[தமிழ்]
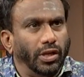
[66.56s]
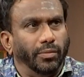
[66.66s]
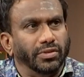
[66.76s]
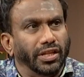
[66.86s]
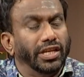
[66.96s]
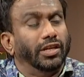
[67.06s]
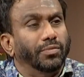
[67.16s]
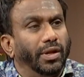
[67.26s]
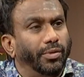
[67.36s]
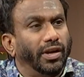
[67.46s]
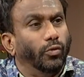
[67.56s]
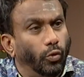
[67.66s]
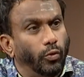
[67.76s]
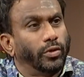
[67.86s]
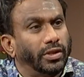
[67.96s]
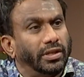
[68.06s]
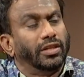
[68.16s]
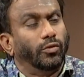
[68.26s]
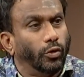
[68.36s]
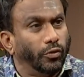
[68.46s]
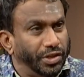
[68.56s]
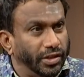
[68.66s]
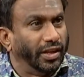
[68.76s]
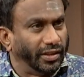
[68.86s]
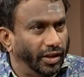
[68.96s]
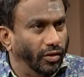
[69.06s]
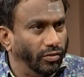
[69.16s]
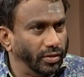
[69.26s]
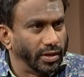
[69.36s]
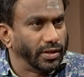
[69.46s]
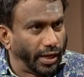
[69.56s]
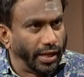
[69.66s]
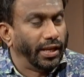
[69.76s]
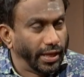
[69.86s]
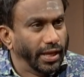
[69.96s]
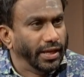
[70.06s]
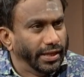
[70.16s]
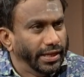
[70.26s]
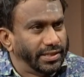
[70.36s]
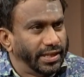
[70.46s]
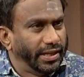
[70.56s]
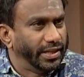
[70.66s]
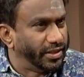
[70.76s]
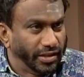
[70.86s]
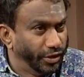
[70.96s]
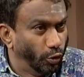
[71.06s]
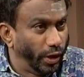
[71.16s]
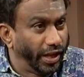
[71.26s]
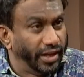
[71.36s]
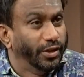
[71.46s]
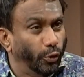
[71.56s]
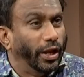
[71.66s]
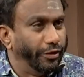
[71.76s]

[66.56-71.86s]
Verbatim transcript: ஸோ நாம் சந்திக்கும் நபர்கள் ஒவ்வொருத்தருந்து ஒரு ஒரு விஷயம் கற்றுக்கிறோம் அதனால ஈச் டே இஸ் நியூ டே அண்ட் நியூ